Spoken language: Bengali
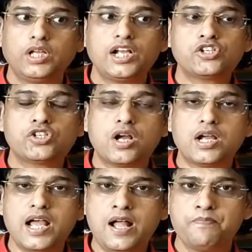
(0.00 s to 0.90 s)
বুধের
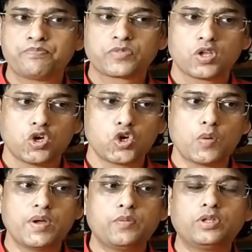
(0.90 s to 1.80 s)
সঙ্গে
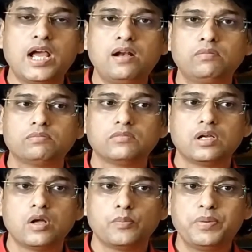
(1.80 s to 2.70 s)
রবি বুধের
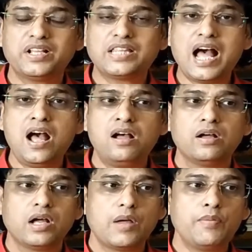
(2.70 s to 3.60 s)
পিতা
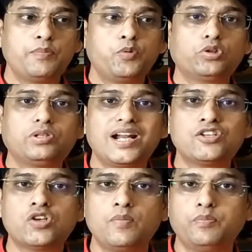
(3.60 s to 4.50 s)
এবং
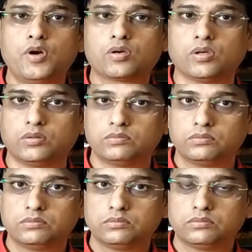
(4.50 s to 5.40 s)
পুত্রের সম্পর্ক
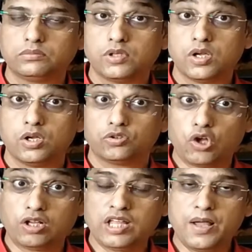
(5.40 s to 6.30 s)

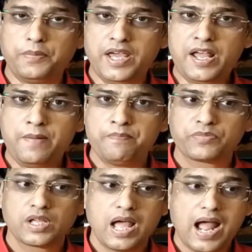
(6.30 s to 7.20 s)
তথাপি
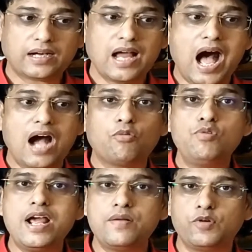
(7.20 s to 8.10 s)
একটা
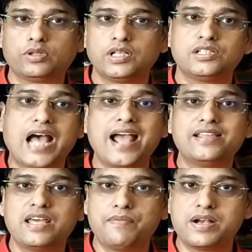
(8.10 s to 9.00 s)
আগুনের মধ্যে
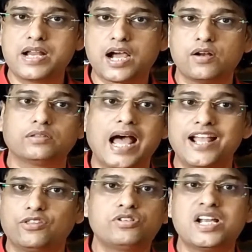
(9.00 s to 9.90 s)
যাই দেবেন না কেন
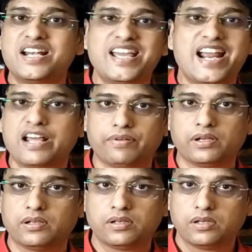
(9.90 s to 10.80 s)
তাই তো সে নিয়ে
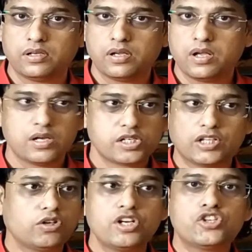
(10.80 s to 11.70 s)
নেবে
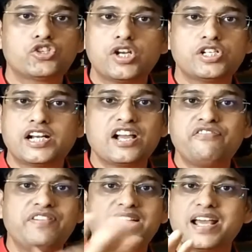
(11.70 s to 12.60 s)
সে তো নিশ্চয়ই
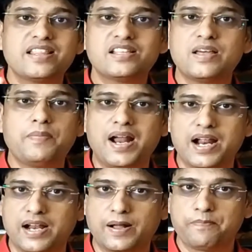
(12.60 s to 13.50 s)
সেটাকে ফিরিয়ে দিতে
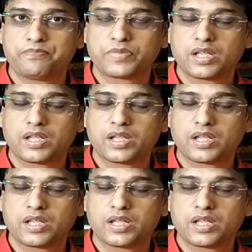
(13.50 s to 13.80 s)
পারে না